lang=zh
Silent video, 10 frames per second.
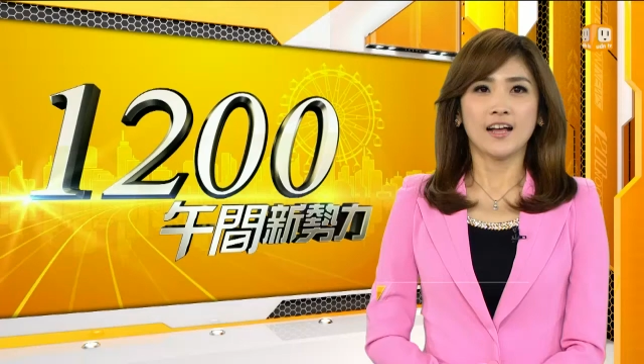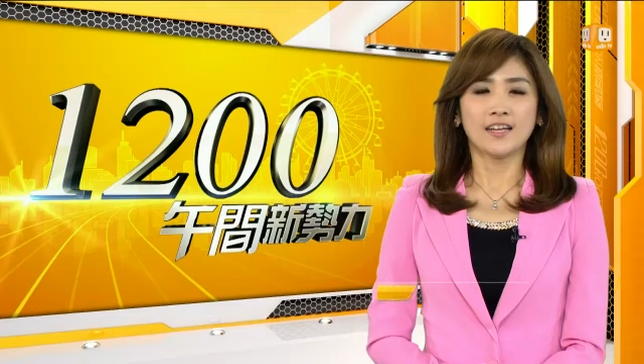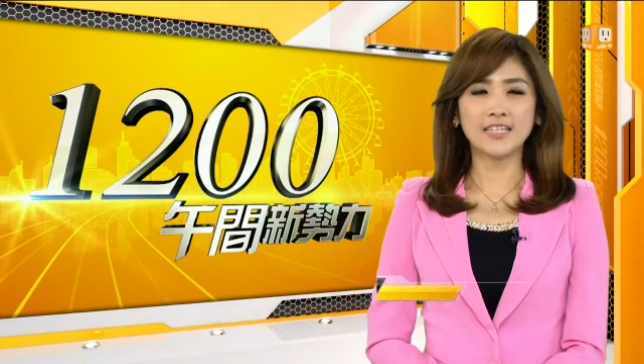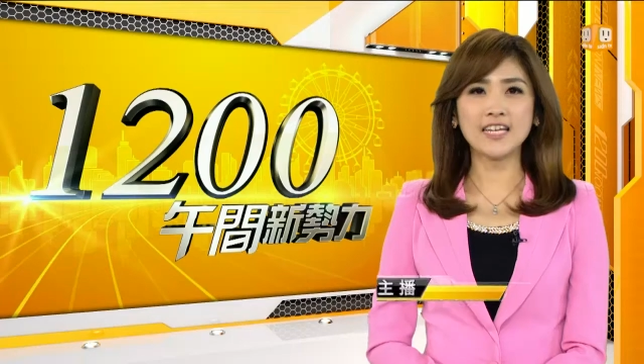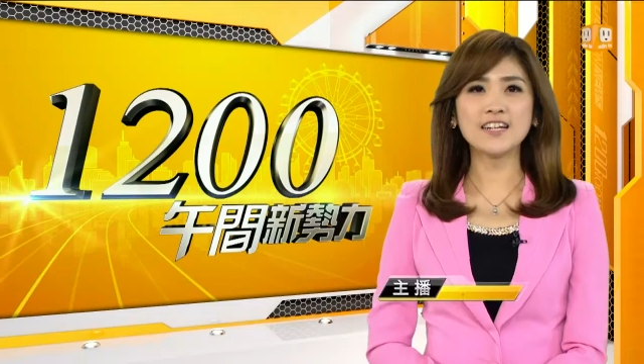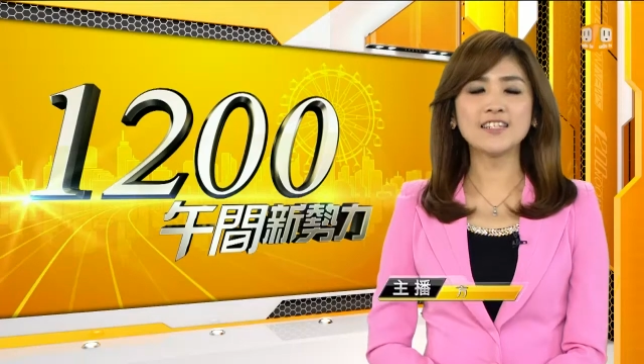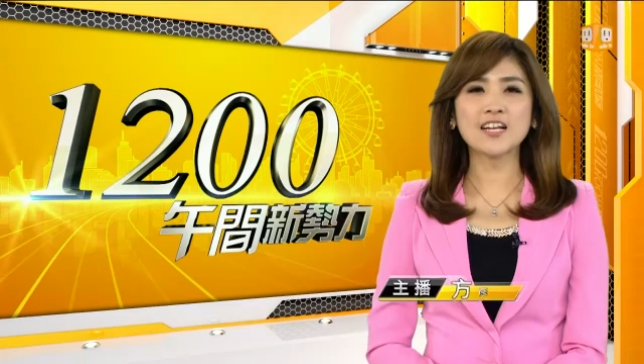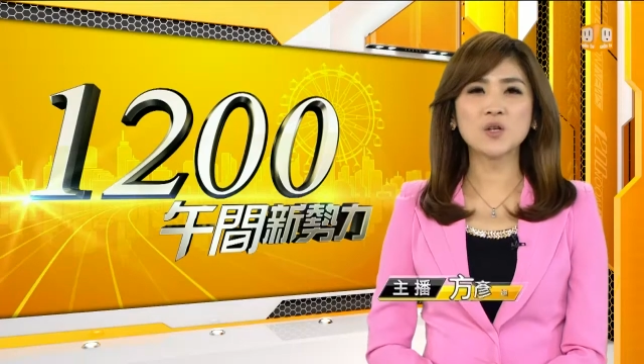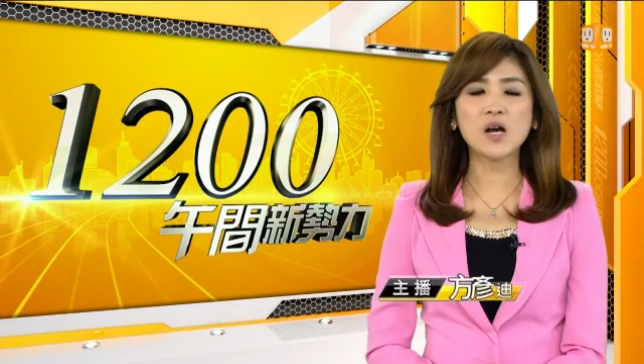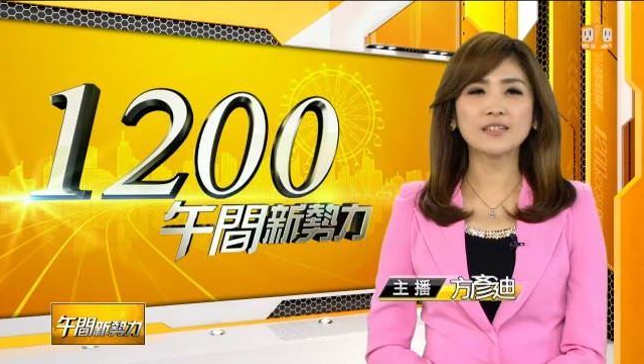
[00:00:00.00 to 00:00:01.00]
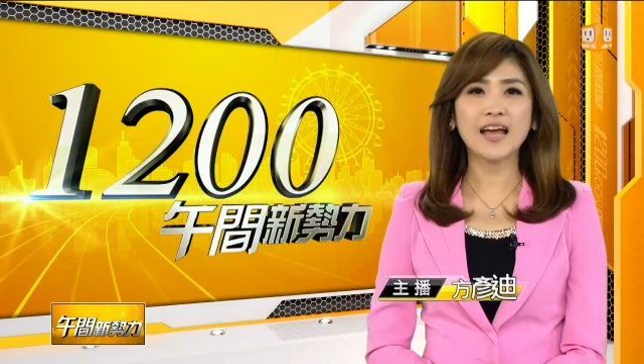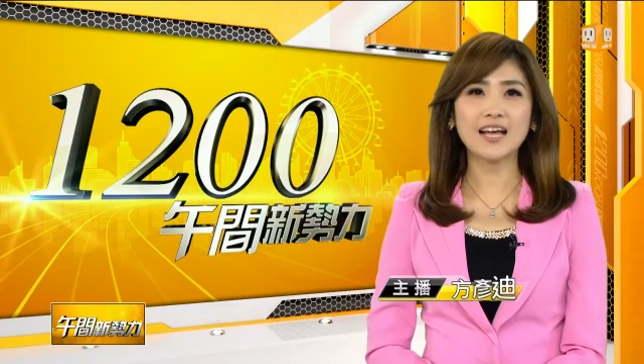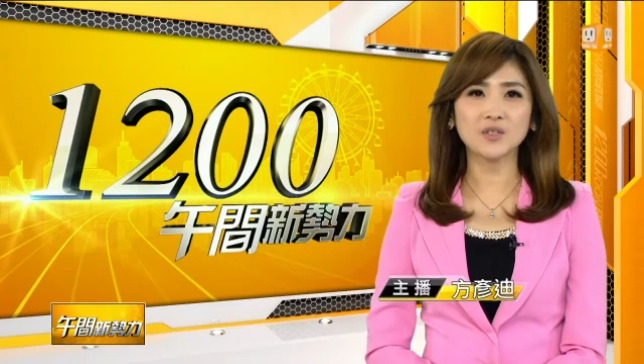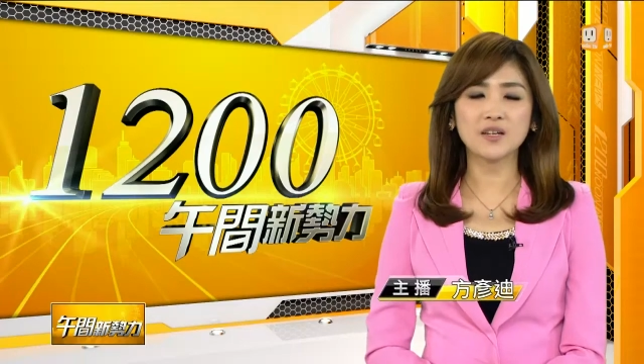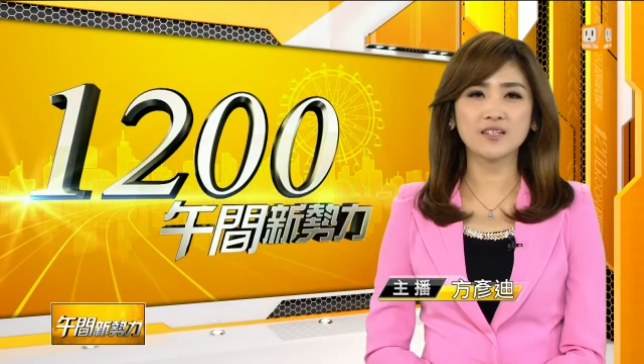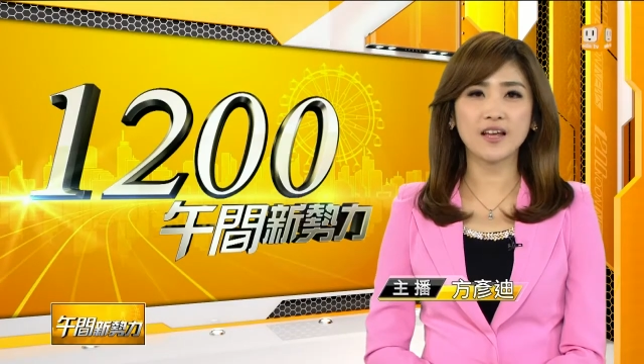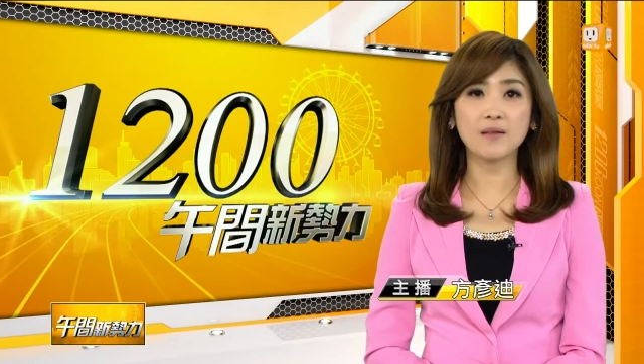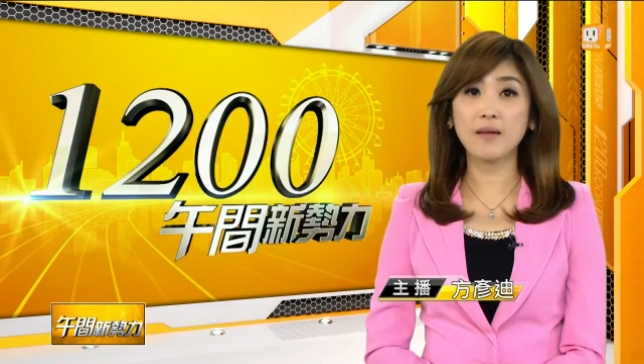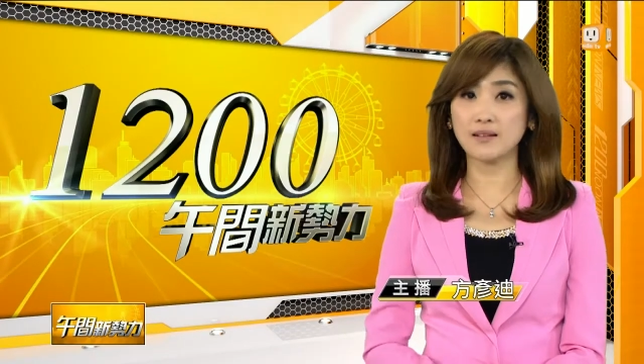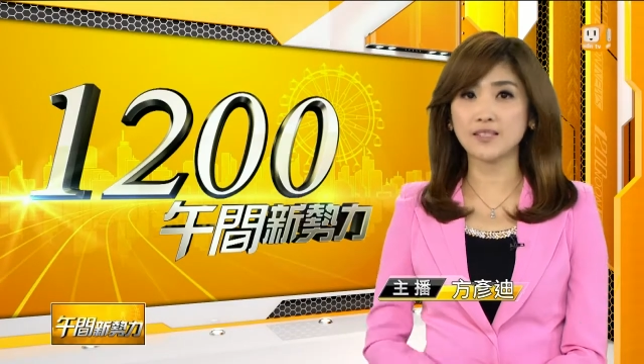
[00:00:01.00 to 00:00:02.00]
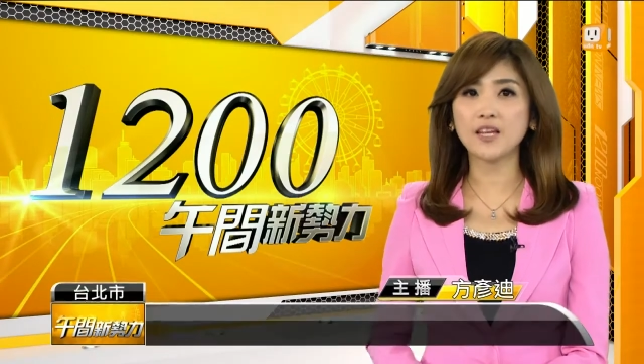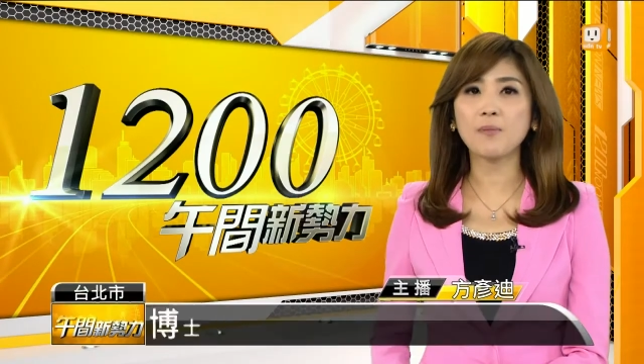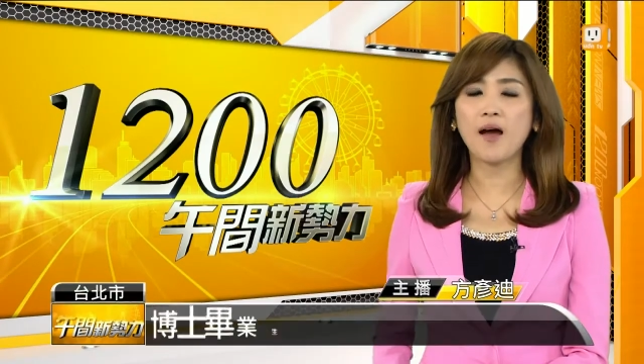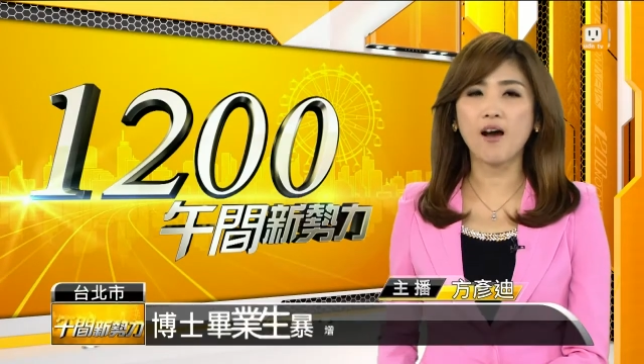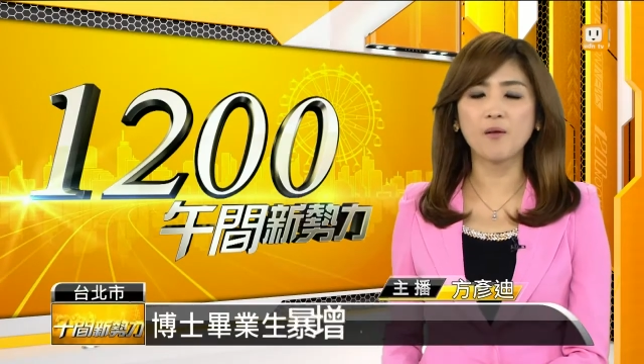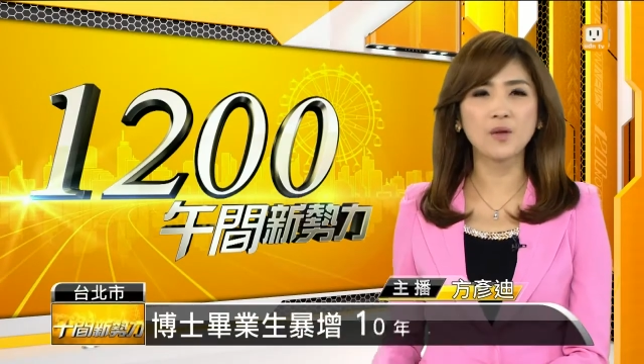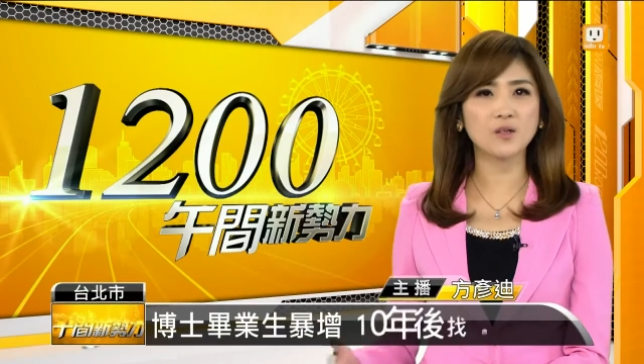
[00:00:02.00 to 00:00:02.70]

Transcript: 以前人家说大学生满街跑，